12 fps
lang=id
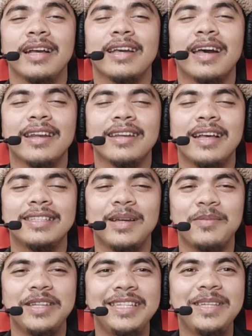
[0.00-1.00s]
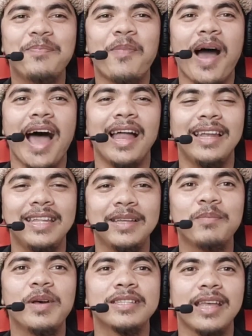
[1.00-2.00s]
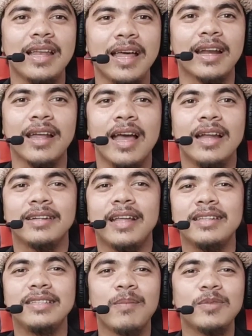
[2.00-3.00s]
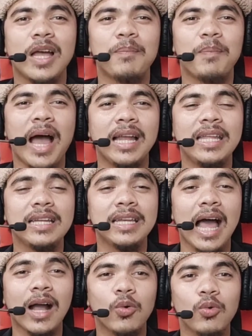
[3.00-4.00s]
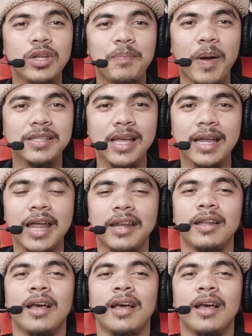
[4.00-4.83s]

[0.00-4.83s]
Karena jam ini paling bestseller dan jamnya paling laku di pasaran.